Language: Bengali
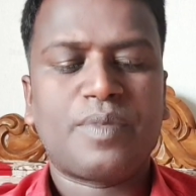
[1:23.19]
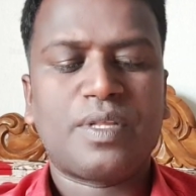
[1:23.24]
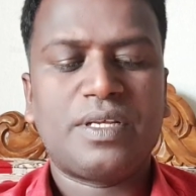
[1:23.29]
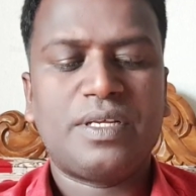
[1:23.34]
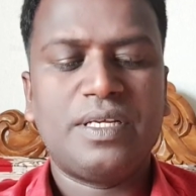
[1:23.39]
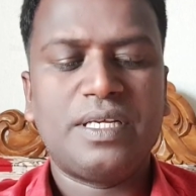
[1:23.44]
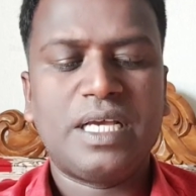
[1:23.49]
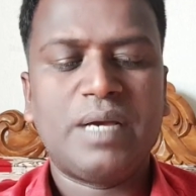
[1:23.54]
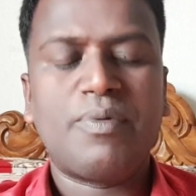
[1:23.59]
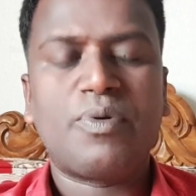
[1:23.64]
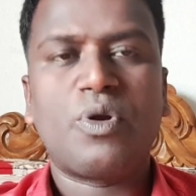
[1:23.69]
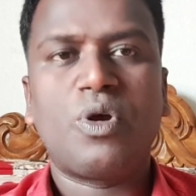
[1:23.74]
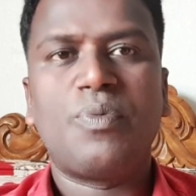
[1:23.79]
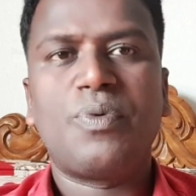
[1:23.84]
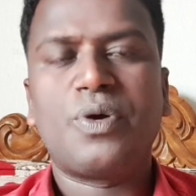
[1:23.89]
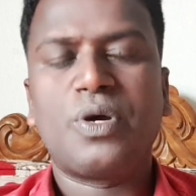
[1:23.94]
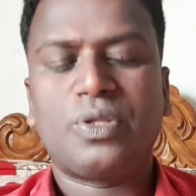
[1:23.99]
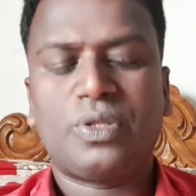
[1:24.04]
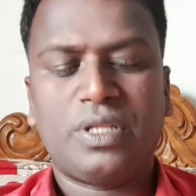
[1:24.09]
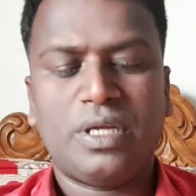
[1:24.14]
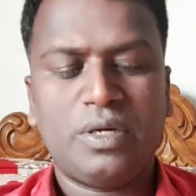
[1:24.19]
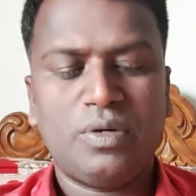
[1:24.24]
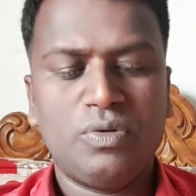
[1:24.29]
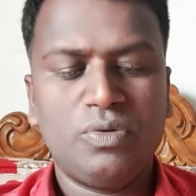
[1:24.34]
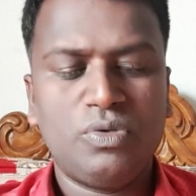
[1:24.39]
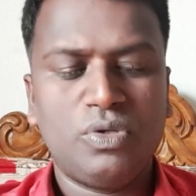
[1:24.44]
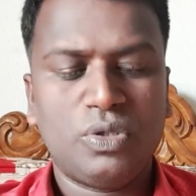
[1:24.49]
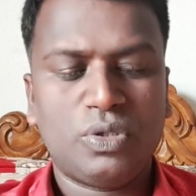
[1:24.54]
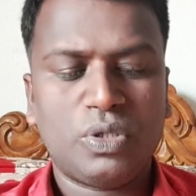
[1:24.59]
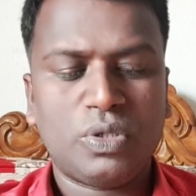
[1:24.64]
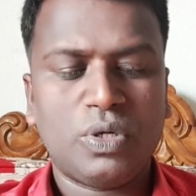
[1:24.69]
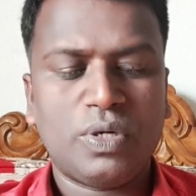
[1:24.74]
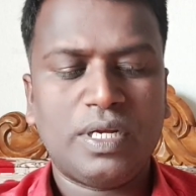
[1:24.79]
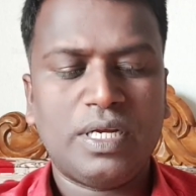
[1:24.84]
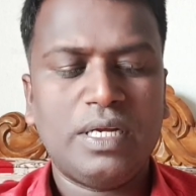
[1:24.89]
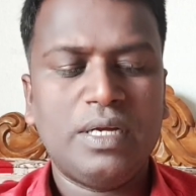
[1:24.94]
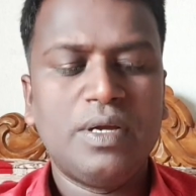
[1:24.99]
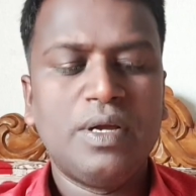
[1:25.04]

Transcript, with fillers: সিঙ্গাপুর অভিজ্ঞতা উদ্যত করে